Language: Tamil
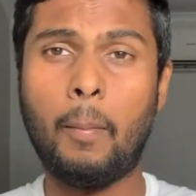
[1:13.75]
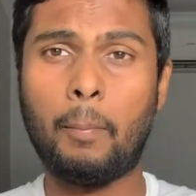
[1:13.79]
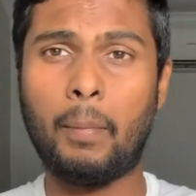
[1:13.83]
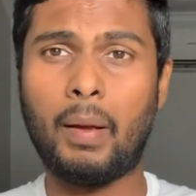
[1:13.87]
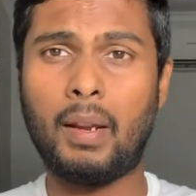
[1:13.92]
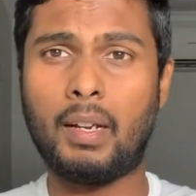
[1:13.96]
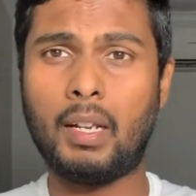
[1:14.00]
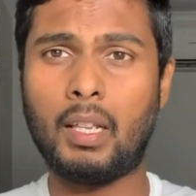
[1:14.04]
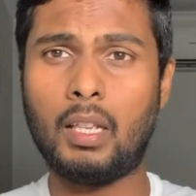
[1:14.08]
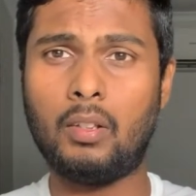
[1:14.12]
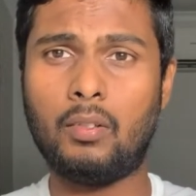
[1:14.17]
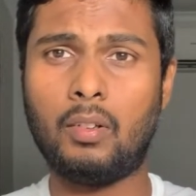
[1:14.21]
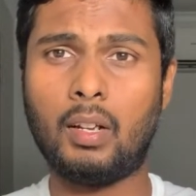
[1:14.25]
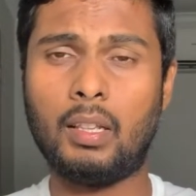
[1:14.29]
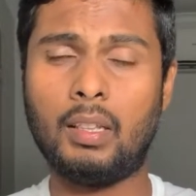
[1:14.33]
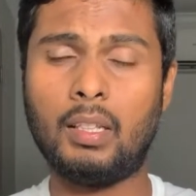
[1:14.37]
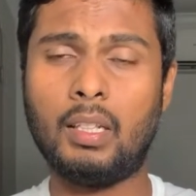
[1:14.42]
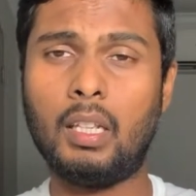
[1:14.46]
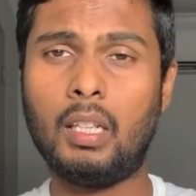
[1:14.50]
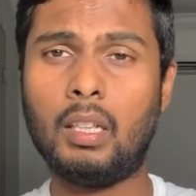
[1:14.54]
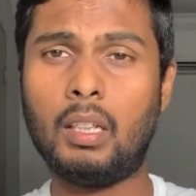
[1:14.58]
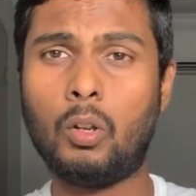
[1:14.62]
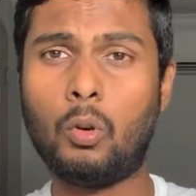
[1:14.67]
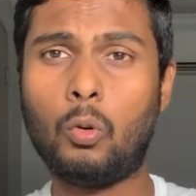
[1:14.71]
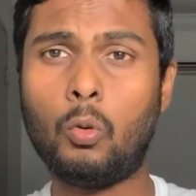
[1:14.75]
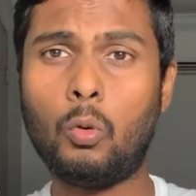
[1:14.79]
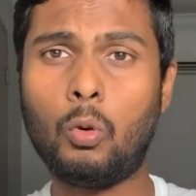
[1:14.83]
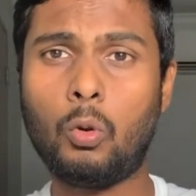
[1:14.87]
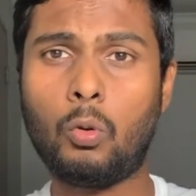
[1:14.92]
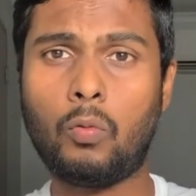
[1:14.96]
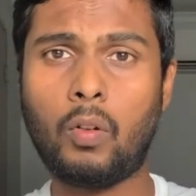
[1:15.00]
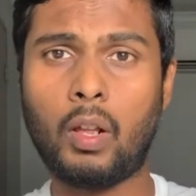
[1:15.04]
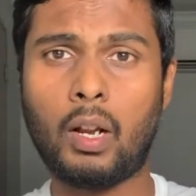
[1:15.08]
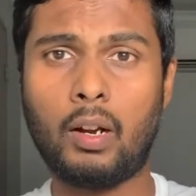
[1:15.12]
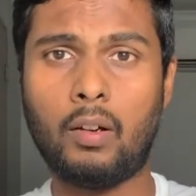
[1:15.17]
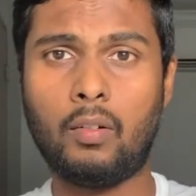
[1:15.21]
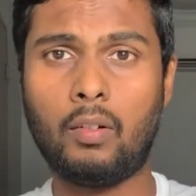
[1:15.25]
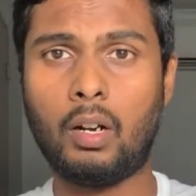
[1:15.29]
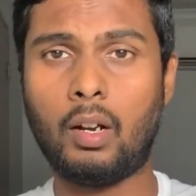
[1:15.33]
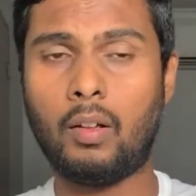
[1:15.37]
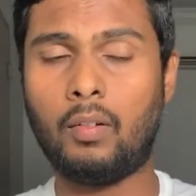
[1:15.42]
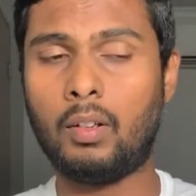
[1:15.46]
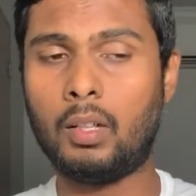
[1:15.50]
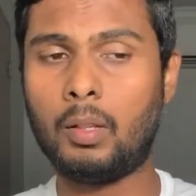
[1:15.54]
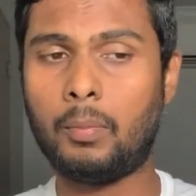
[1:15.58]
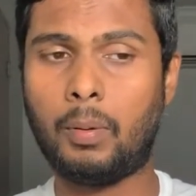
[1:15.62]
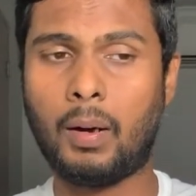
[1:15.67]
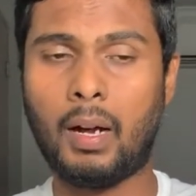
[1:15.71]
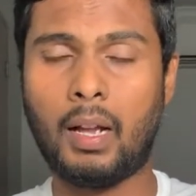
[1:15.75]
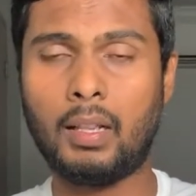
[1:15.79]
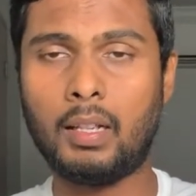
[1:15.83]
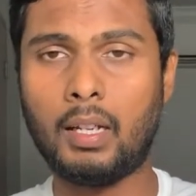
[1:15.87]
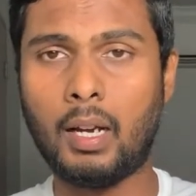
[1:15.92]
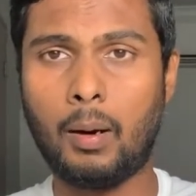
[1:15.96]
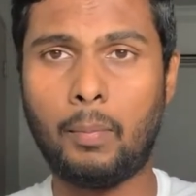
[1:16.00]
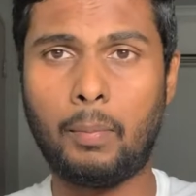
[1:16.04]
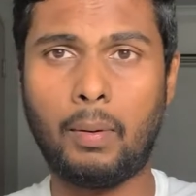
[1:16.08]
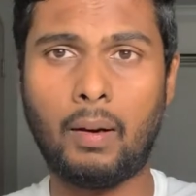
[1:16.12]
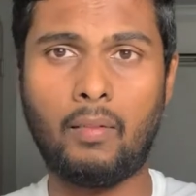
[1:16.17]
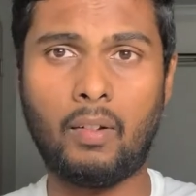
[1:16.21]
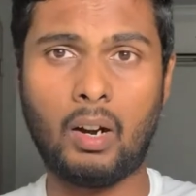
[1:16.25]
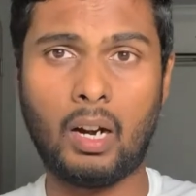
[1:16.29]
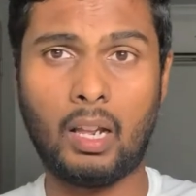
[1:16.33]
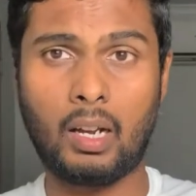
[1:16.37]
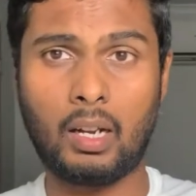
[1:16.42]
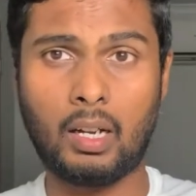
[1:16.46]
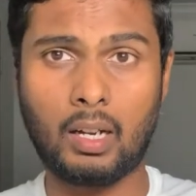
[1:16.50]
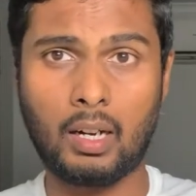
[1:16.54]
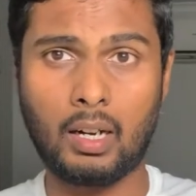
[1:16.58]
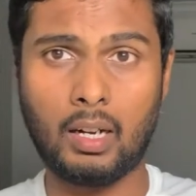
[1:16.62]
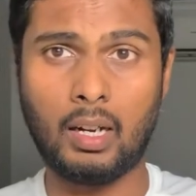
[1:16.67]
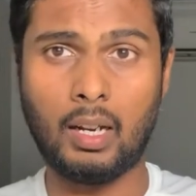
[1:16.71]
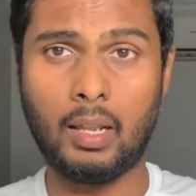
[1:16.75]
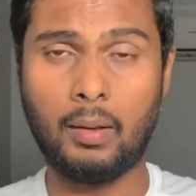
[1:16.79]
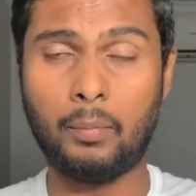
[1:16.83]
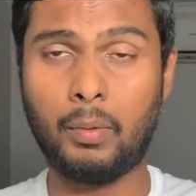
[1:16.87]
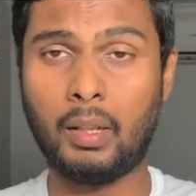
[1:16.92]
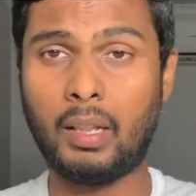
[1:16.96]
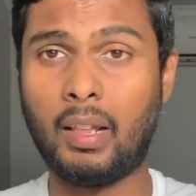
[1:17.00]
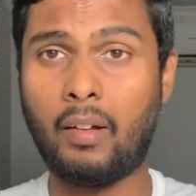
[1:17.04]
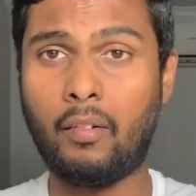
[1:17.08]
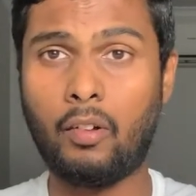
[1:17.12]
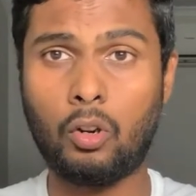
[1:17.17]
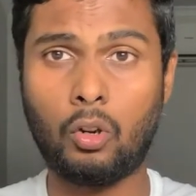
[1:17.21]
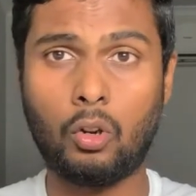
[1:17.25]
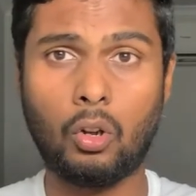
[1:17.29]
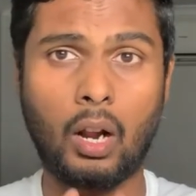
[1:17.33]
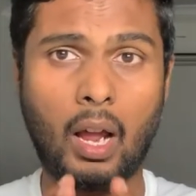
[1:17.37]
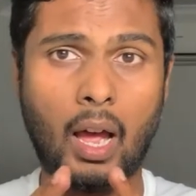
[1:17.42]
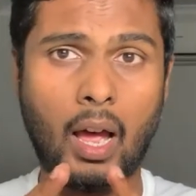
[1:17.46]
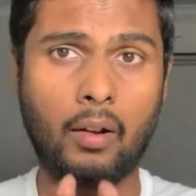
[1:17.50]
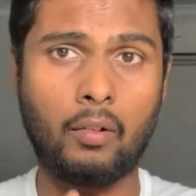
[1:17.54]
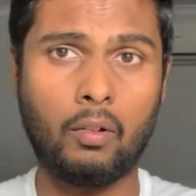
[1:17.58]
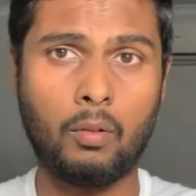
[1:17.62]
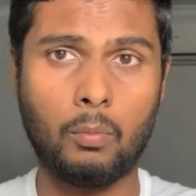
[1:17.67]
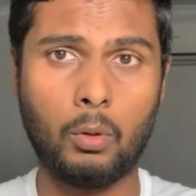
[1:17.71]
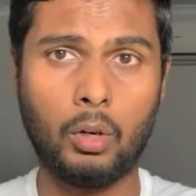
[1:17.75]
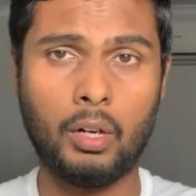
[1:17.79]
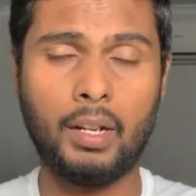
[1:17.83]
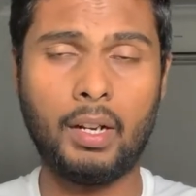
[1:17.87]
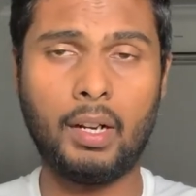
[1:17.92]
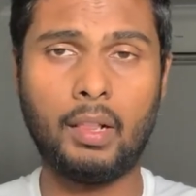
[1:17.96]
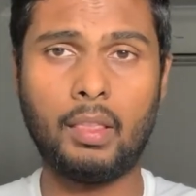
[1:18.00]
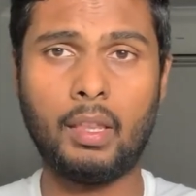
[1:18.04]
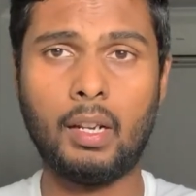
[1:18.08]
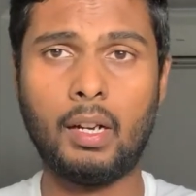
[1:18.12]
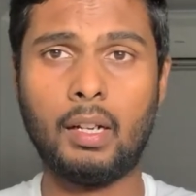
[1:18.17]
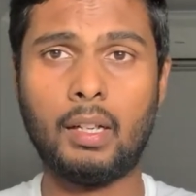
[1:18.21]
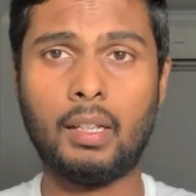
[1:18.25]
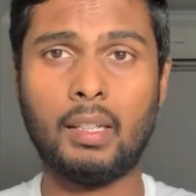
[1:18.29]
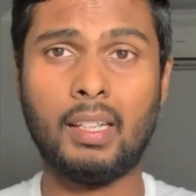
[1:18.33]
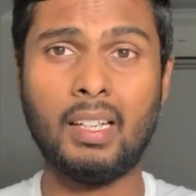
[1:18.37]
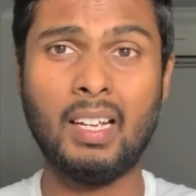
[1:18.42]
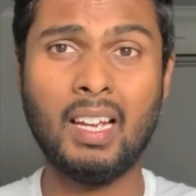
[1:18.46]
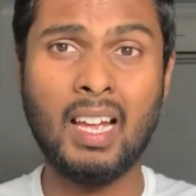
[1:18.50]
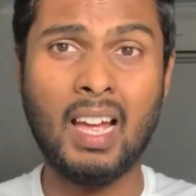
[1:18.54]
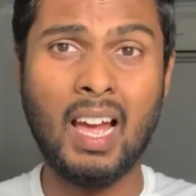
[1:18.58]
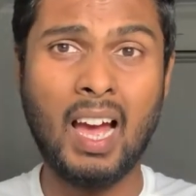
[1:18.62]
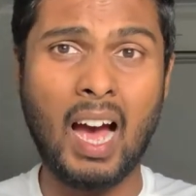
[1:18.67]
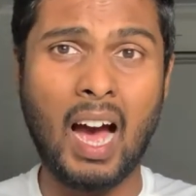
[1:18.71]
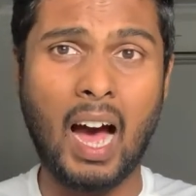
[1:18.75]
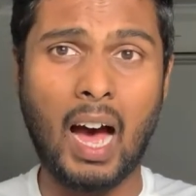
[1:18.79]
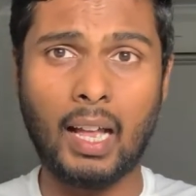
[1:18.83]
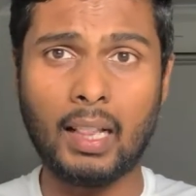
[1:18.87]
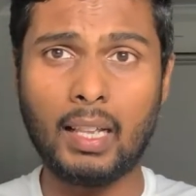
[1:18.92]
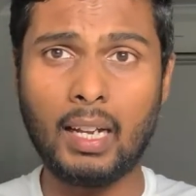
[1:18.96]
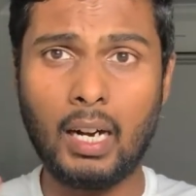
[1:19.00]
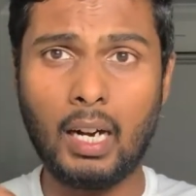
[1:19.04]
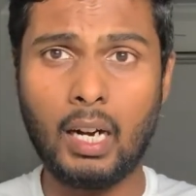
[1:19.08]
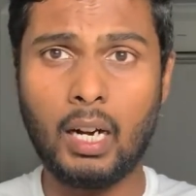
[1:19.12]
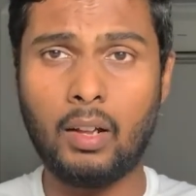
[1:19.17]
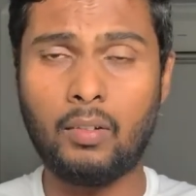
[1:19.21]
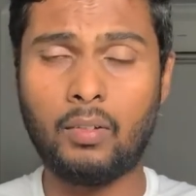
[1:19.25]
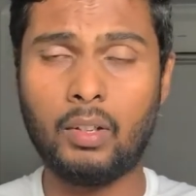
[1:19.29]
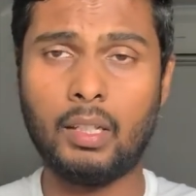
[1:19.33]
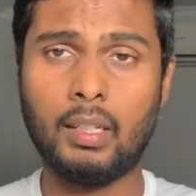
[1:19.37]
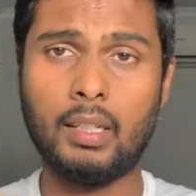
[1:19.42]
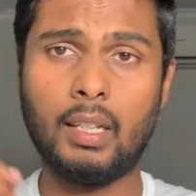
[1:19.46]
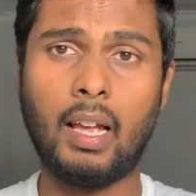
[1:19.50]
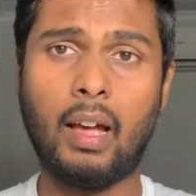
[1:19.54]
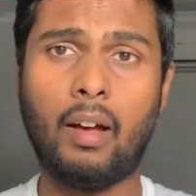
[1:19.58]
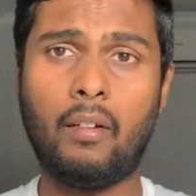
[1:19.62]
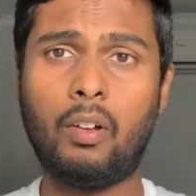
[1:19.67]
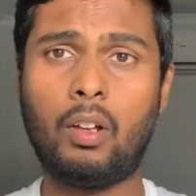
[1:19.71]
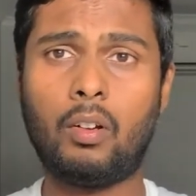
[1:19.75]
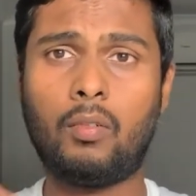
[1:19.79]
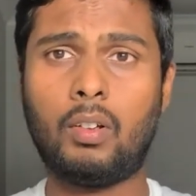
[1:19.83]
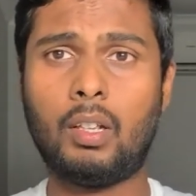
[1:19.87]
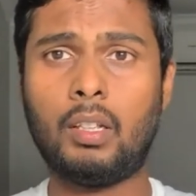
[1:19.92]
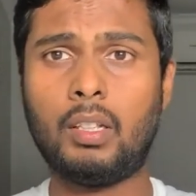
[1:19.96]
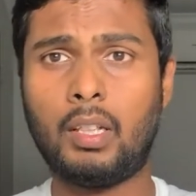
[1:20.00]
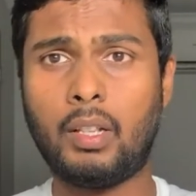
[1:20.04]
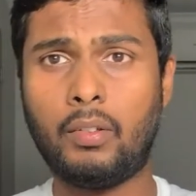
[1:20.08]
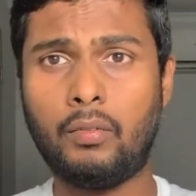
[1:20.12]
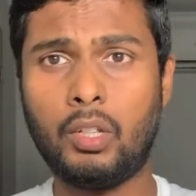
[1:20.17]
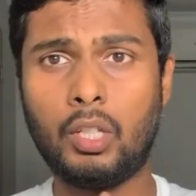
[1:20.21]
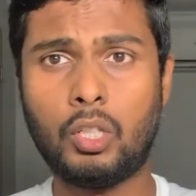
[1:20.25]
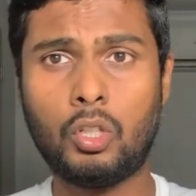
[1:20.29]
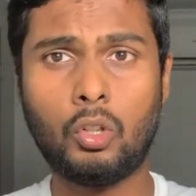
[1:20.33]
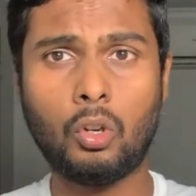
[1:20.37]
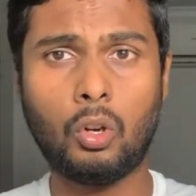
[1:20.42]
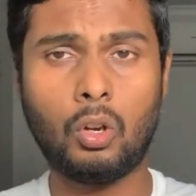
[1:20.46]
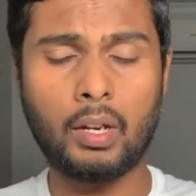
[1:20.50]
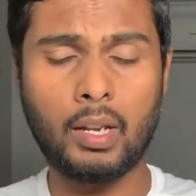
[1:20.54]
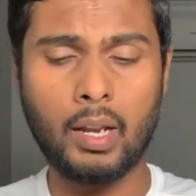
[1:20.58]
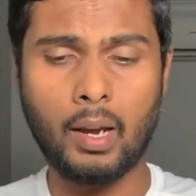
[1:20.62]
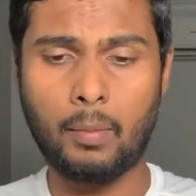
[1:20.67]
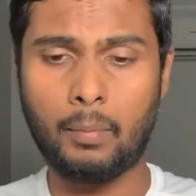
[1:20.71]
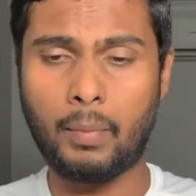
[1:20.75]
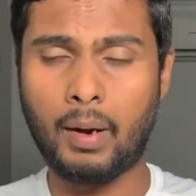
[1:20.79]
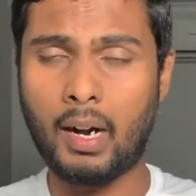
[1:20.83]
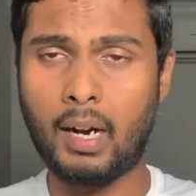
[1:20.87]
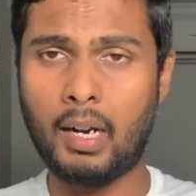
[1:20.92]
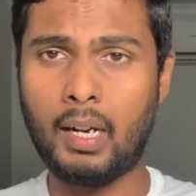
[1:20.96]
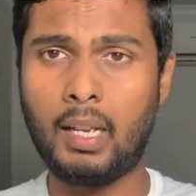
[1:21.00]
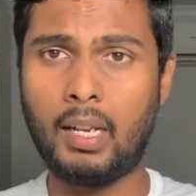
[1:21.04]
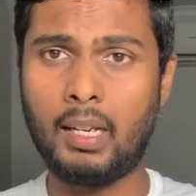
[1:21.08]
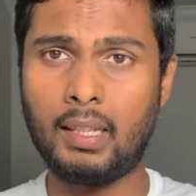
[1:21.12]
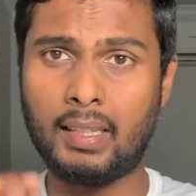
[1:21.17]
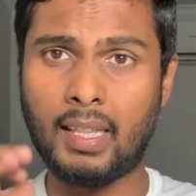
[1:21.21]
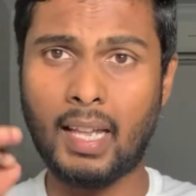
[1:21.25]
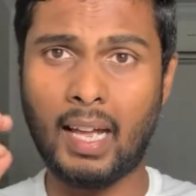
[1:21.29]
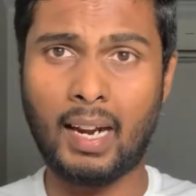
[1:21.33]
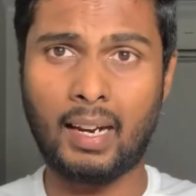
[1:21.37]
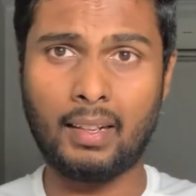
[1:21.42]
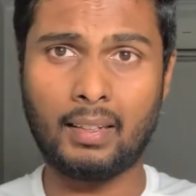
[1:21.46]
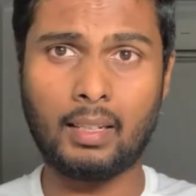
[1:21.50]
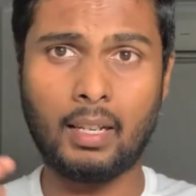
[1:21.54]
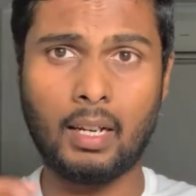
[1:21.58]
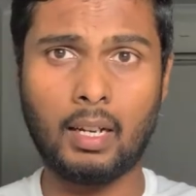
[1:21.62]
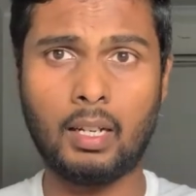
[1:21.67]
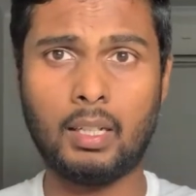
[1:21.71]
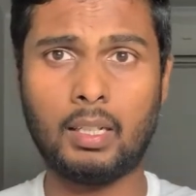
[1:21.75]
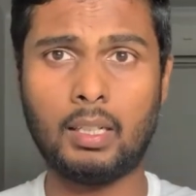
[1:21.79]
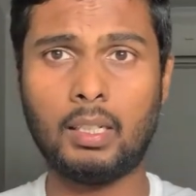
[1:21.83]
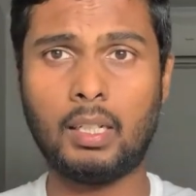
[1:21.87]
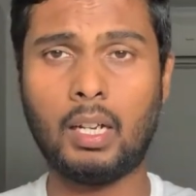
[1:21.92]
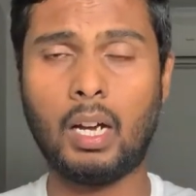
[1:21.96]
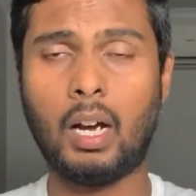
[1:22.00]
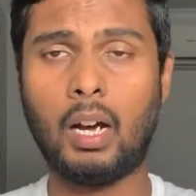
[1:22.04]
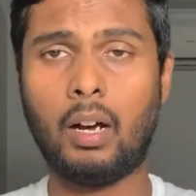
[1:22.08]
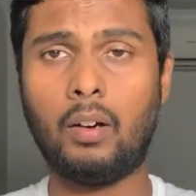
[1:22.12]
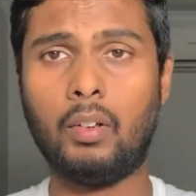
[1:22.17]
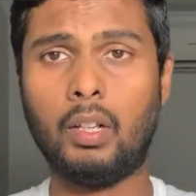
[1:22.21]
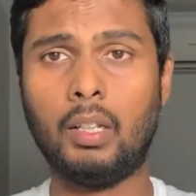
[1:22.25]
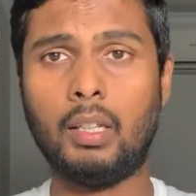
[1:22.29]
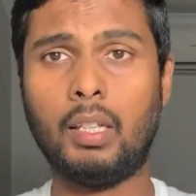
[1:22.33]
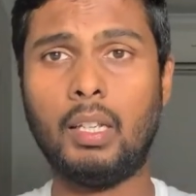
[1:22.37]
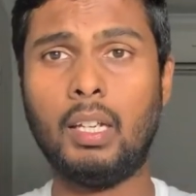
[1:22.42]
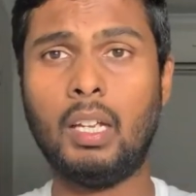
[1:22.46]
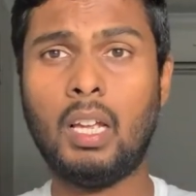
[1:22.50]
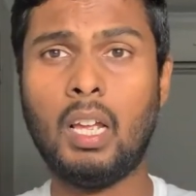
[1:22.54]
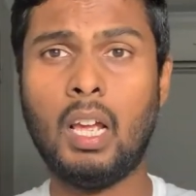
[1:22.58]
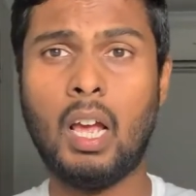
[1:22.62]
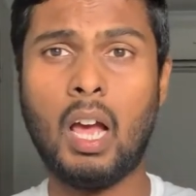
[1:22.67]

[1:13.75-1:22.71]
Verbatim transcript: மற்றது வந்து இந்த ஊர்வனவுகளை வந்து பாதுகாப்பாக வளர்க்குறதுலையும் வந்து அவருக்கு ஒரு ஆர்வம் கொண்டு இருந்திருக்குது அதால் வந்து அவர் வந்து இந்த விக்டோரியா மாநிலத்து அரசாங்கத்துக்காக வந்து